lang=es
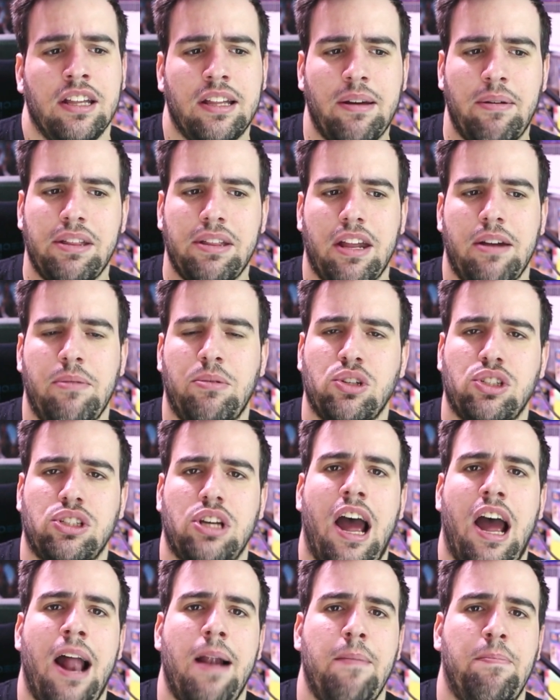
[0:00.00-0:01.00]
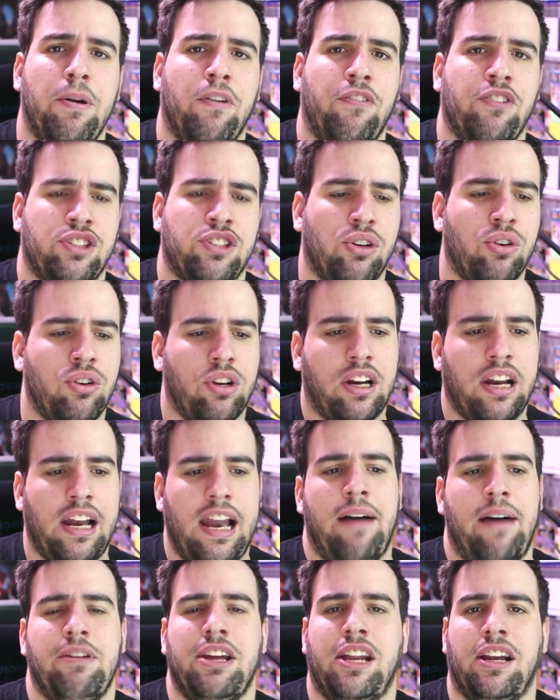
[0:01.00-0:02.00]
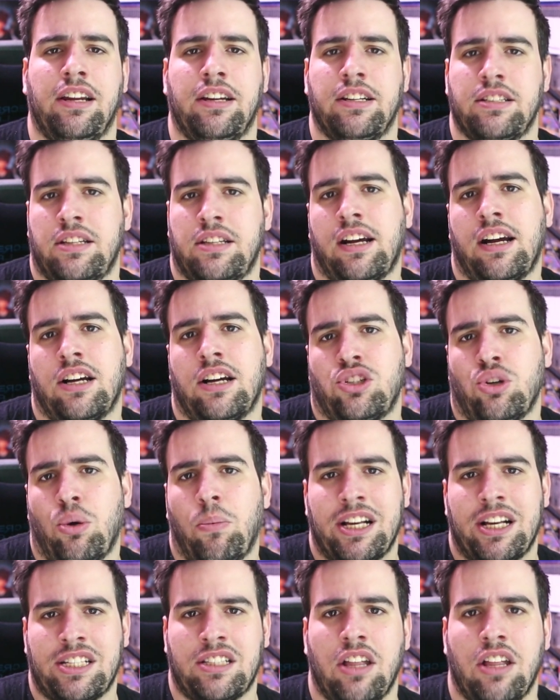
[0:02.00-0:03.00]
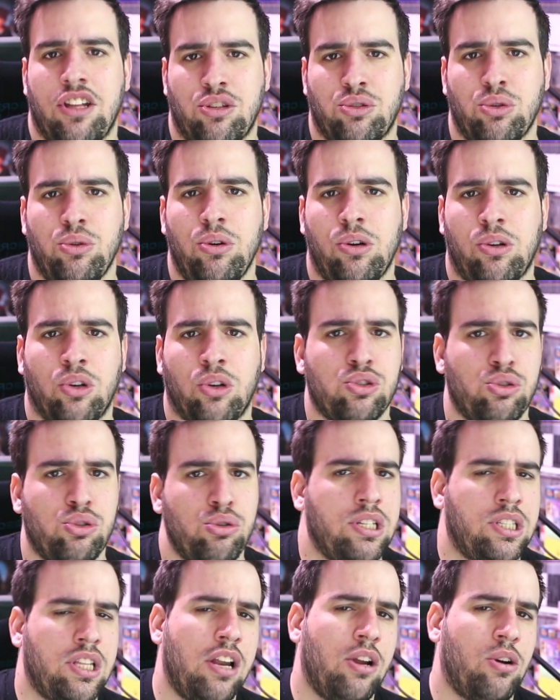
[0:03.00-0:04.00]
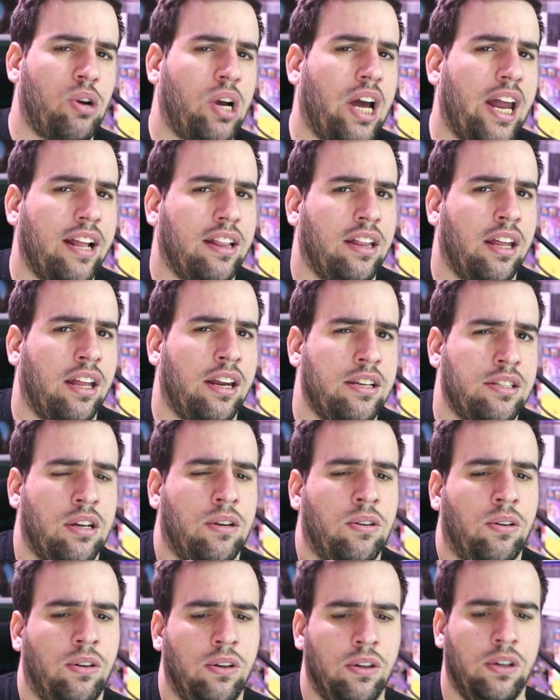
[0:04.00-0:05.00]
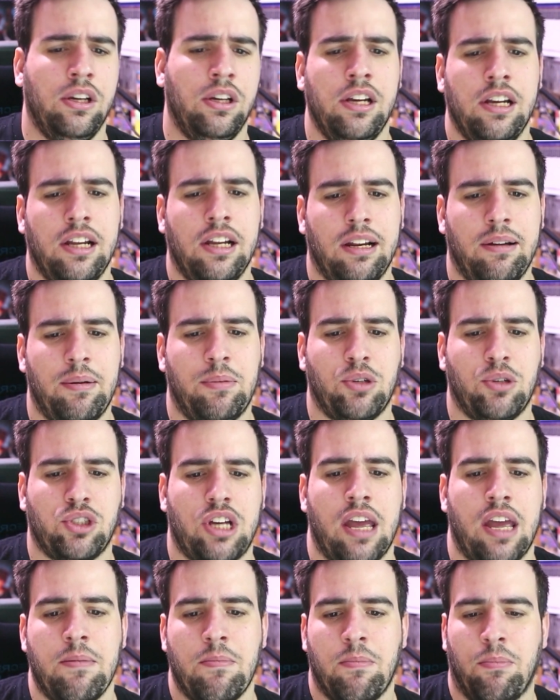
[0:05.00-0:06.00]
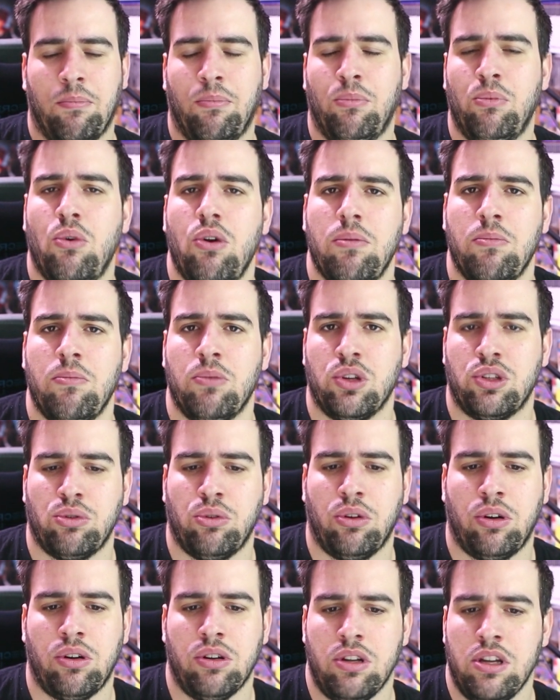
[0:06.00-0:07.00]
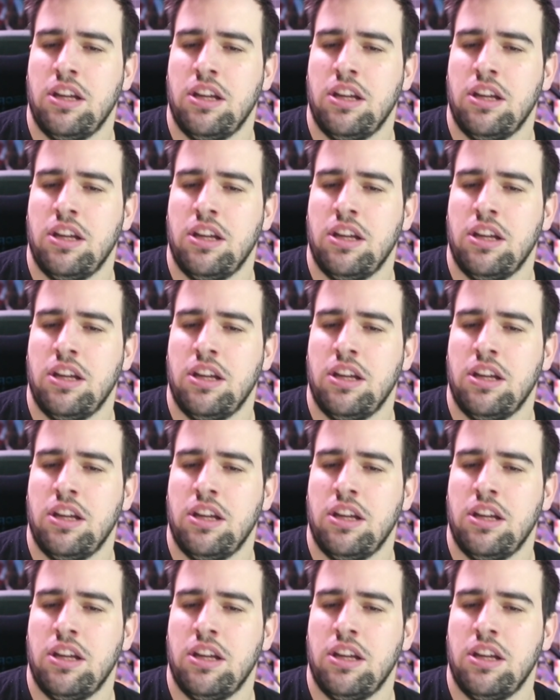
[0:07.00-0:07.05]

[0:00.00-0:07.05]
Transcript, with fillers: También tenemos al profesor Clavel, en este caso bastante chulo, con su estilo característico, le vemos ahí muy muy chulo.